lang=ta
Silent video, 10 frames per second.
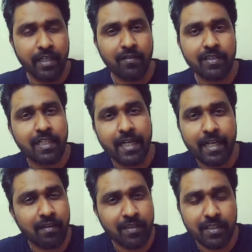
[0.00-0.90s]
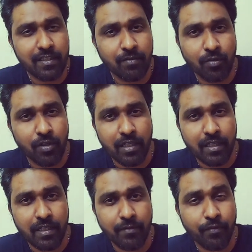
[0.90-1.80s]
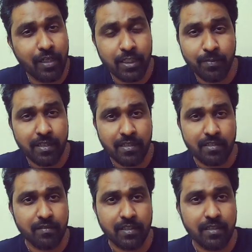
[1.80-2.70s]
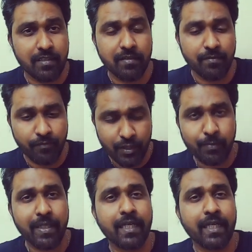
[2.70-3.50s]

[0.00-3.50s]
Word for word: நீங்கள் வந்து கிளியராக வந்துட்டு உங்களோட ஃபியூல் எக்ஸ்பென்சஸை வந்துட்டு ஃபிக்ஸ்